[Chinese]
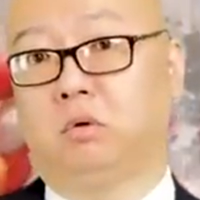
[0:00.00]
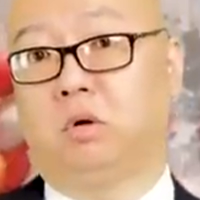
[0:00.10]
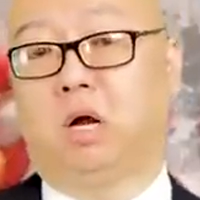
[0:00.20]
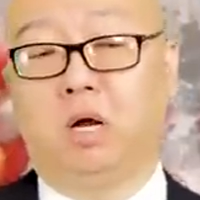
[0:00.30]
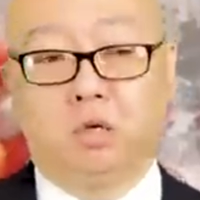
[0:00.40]

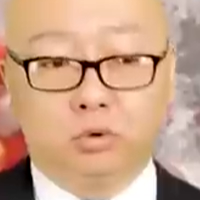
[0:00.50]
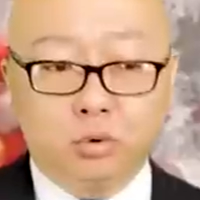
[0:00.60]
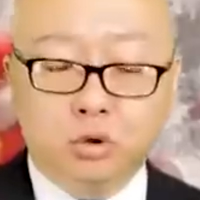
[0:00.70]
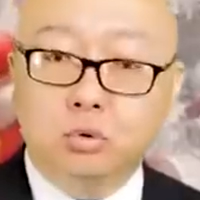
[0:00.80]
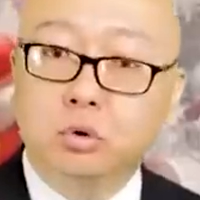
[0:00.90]
啊，
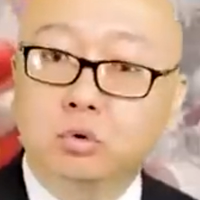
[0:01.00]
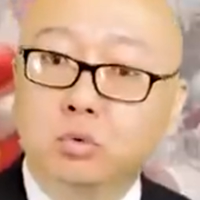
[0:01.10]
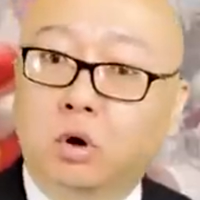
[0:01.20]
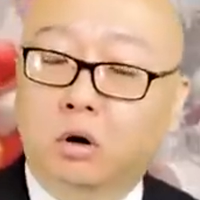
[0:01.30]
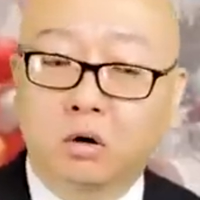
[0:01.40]
最初的
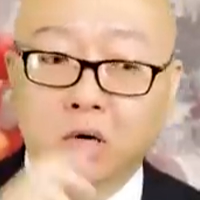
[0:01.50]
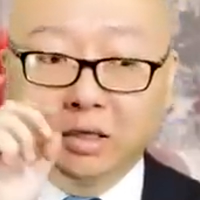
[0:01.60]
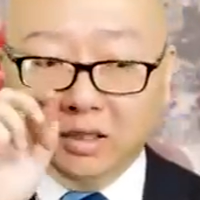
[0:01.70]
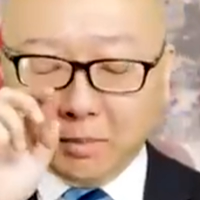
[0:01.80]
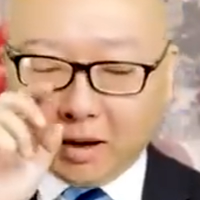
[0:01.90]
入口，
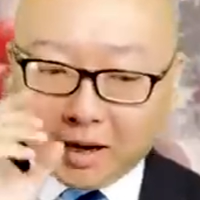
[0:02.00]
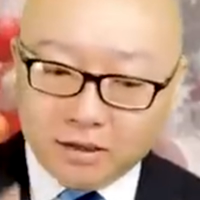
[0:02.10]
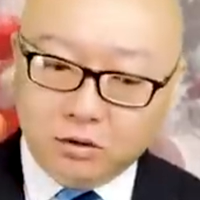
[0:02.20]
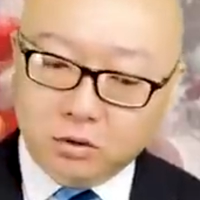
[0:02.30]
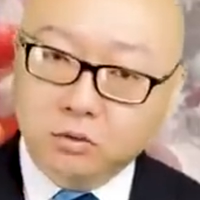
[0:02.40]
你把
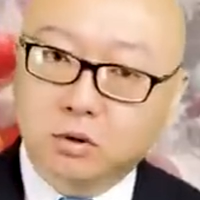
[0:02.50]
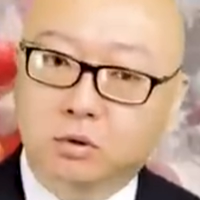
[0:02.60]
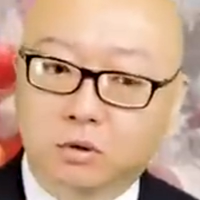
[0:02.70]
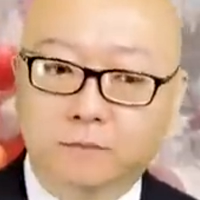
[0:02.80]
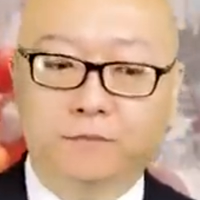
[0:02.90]
孩子送进
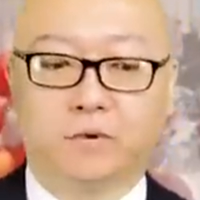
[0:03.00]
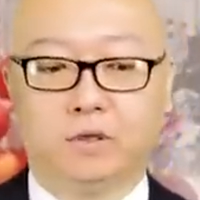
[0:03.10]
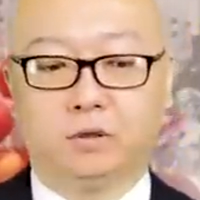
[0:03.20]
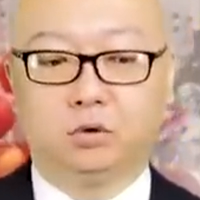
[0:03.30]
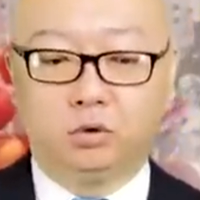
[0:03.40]
去，
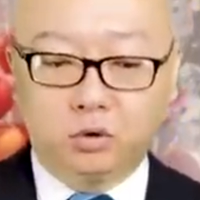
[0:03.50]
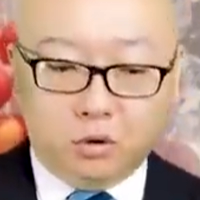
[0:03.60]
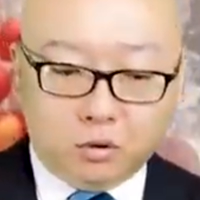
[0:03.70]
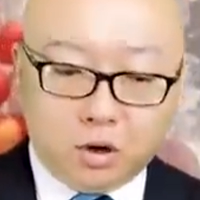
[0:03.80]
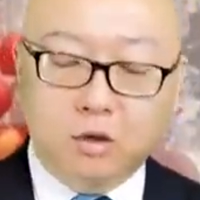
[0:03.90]

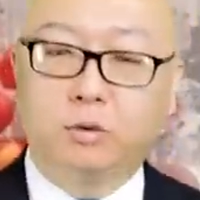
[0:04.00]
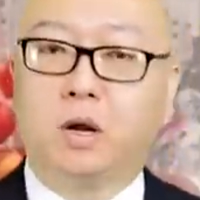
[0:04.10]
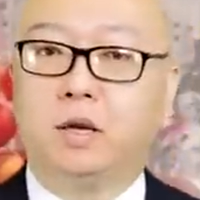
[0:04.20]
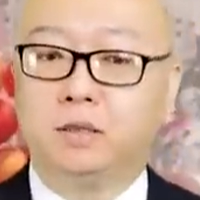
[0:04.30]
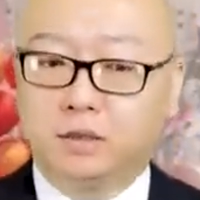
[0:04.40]
幼儿
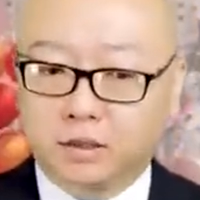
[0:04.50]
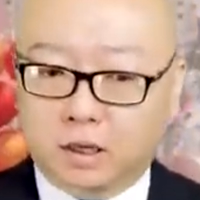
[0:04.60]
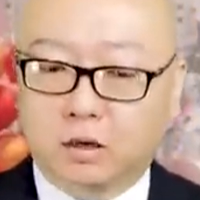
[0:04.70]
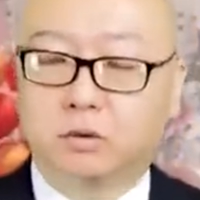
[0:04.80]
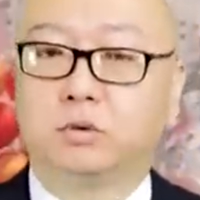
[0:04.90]
园、
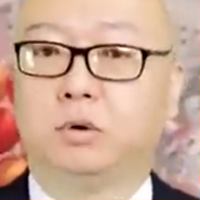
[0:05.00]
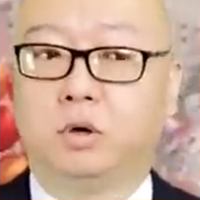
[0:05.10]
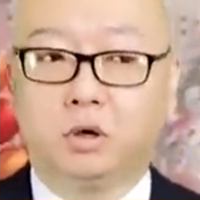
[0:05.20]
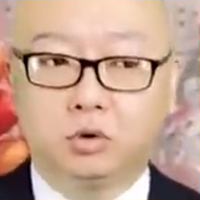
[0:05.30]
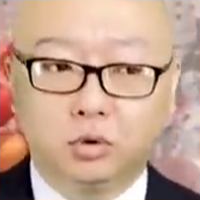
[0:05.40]
小
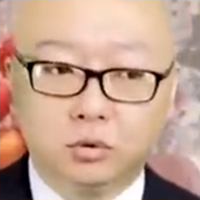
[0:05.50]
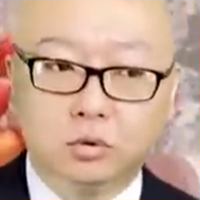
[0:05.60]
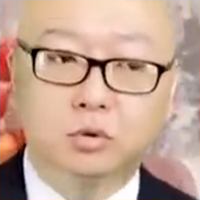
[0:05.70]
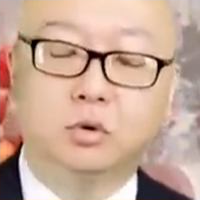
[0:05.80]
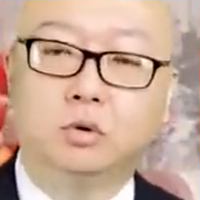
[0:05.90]
学、
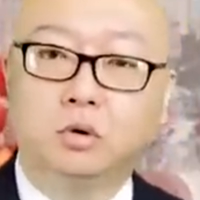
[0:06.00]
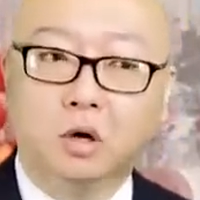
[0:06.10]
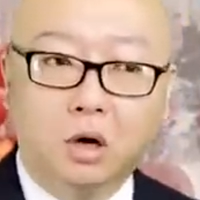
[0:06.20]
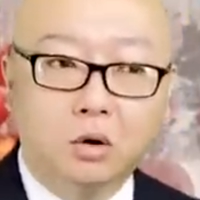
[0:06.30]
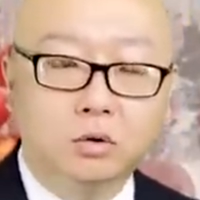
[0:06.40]
初中、
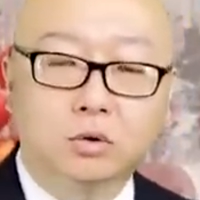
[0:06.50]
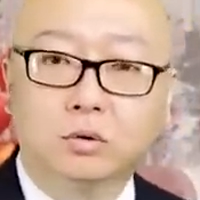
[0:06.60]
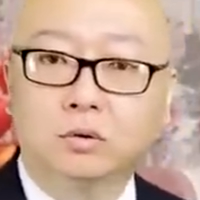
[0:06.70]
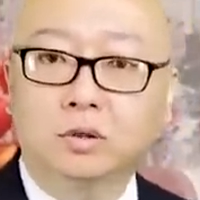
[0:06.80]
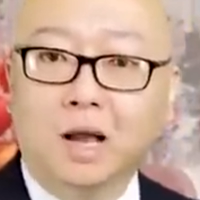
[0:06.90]
高
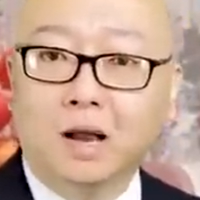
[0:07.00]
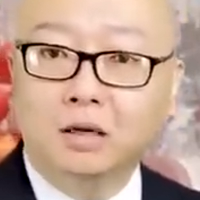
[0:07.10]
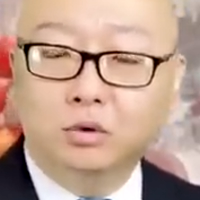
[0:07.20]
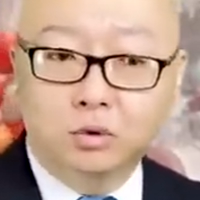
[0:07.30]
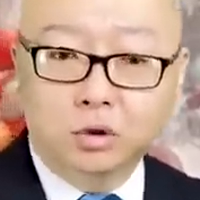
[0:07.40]
中、
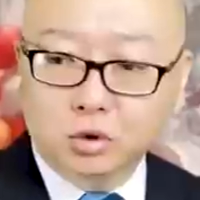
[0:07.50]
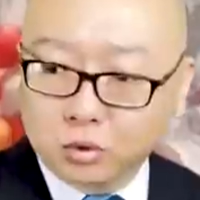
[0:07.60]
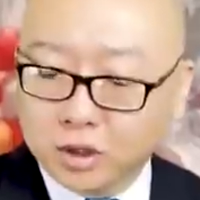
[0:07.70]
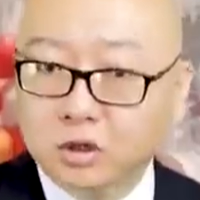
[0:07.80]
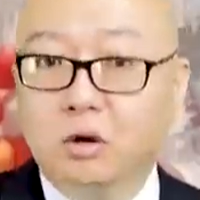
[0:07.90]
大学
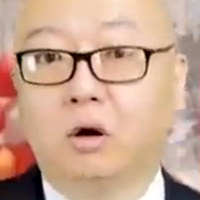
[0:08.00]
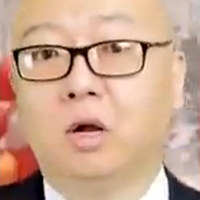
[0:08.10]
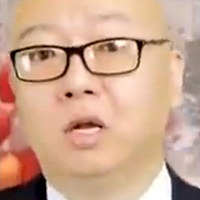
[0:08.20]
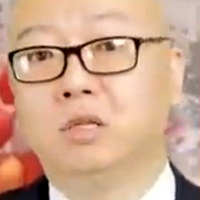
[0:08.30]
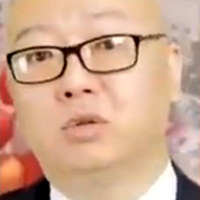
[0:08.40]
出来之后，
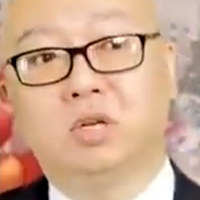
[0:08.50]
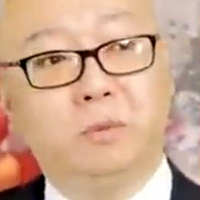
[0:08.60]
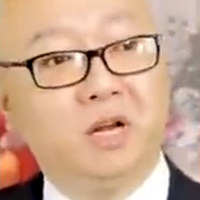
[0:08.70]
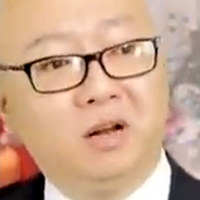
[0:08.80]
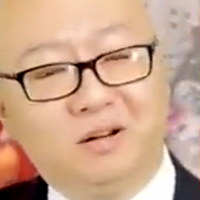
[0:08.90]
就是一
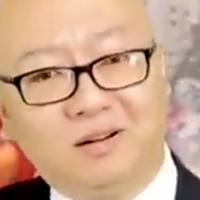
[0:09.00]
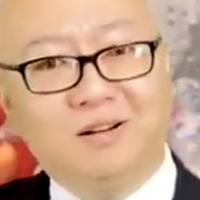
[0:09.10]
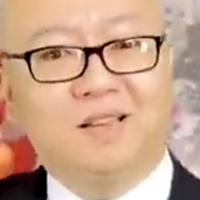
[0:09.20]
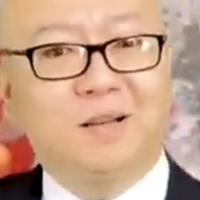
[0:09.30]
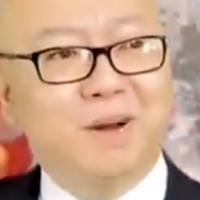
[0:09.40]
名合
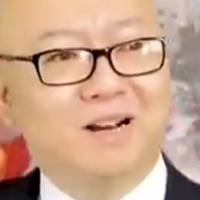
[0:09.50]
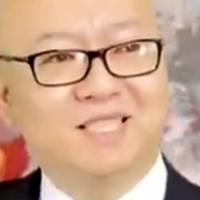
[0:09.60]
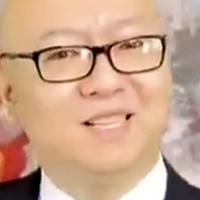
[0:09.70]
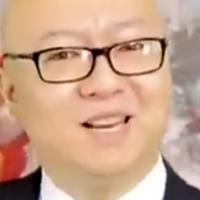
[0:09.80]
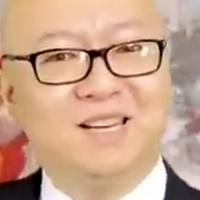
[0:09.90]
格的马克
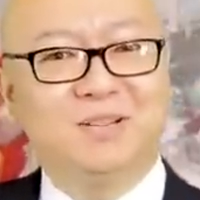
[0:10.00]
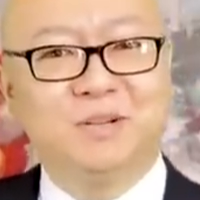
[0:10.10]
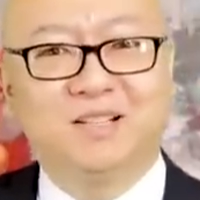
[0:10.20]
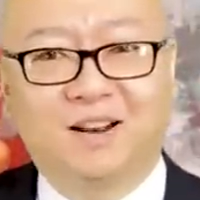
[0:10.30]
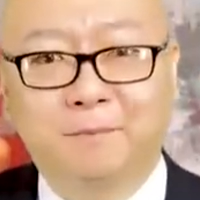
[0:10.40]
思列宁主
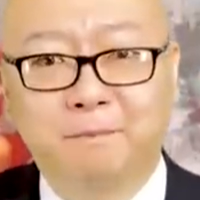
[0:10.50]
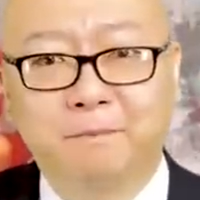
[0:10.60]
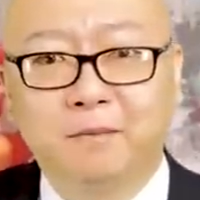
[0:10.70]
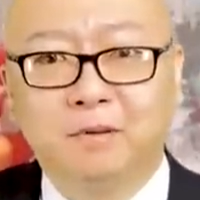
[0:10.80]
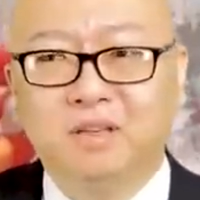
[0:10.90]
义者了。
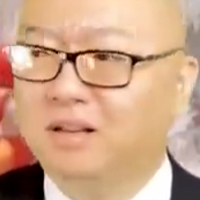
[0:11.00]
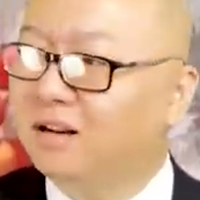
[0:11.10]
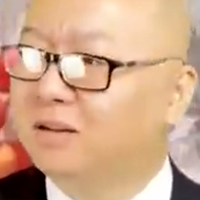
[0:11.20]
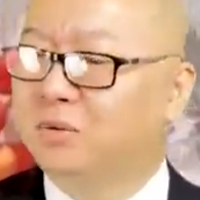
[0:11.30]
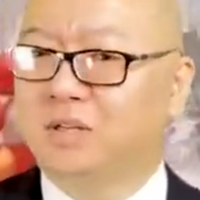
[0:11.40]
你
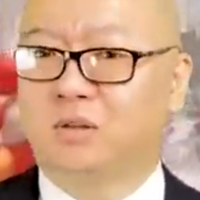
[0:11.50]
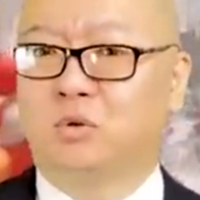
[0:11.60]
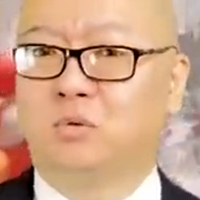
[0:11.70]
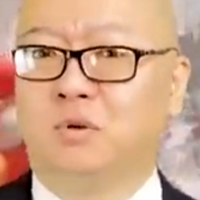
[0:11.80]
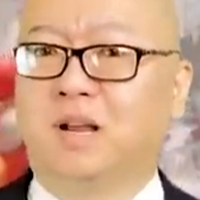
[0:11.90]
看看最近
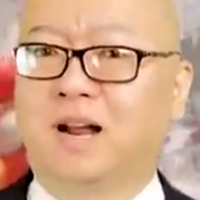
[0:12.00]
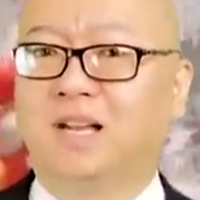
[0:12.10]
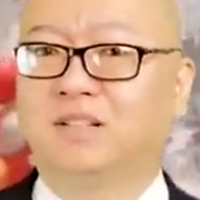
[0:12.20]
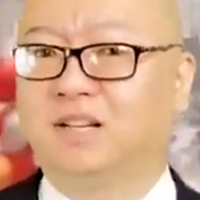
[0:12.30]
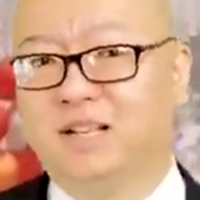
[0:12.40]
中国那
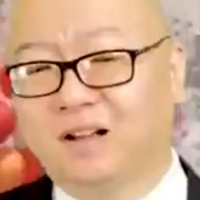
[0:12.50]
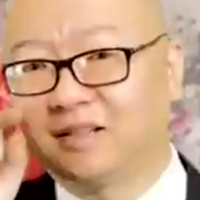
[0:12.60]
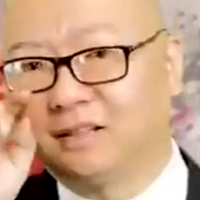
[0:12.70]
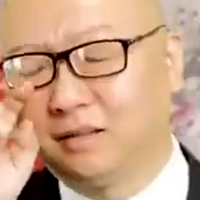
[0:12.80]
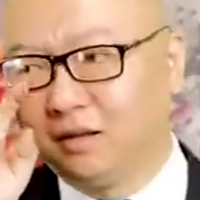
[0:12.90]
孩子那个样
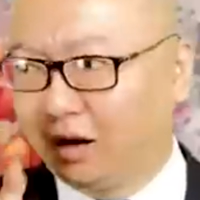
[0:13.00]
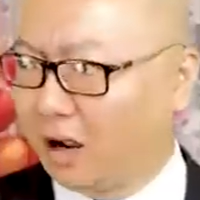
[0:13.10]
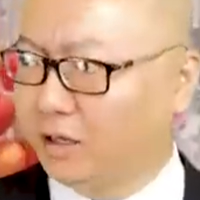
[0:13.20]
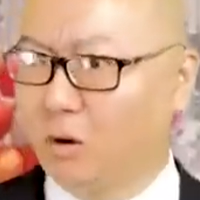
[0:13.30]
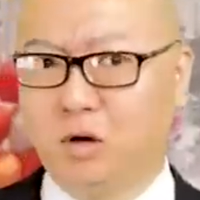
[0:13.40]
子，
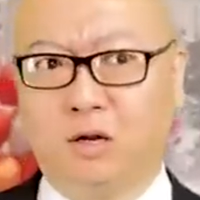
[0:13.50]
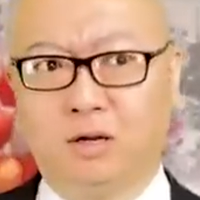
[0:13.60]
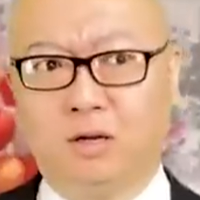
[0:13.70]
哎呦呵，